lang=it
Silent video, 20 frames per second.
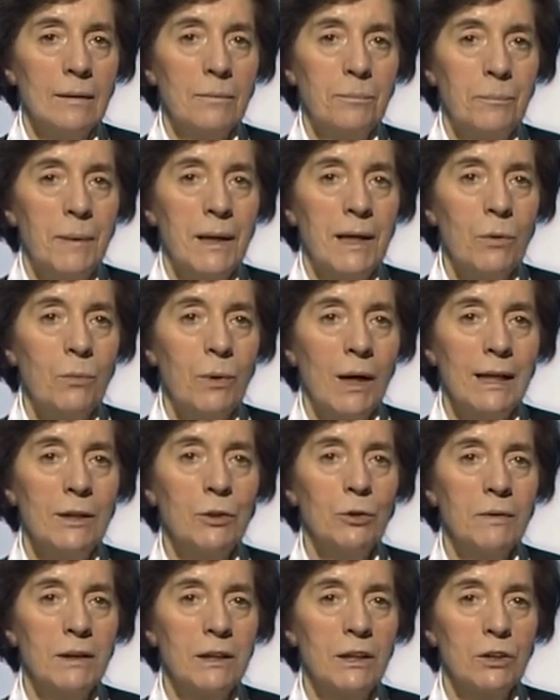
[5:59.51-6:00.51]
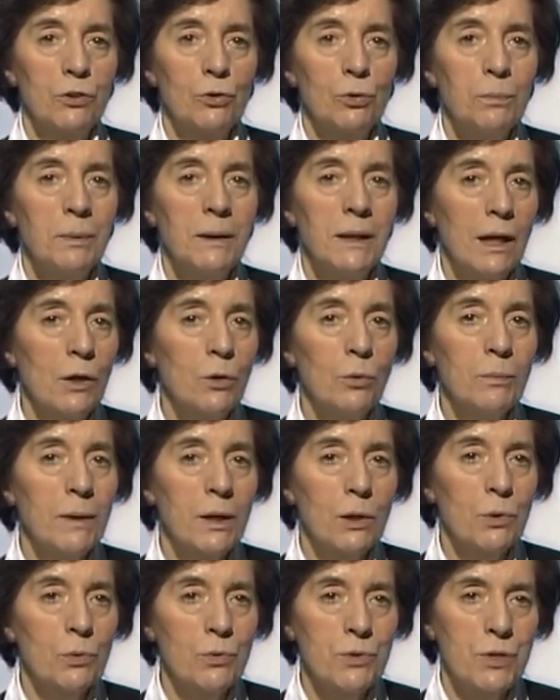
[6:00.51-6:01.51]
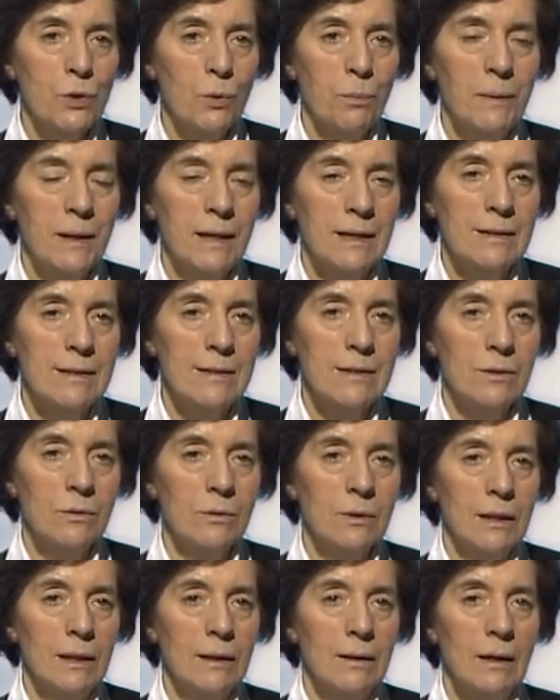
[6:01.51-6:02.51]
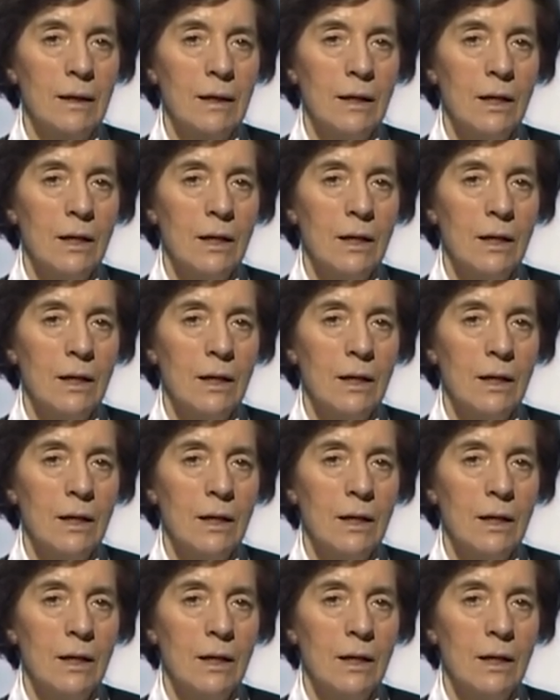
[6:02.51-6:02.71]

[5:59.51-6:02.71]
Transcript: eh per i quali dovette subire numerose operazioni.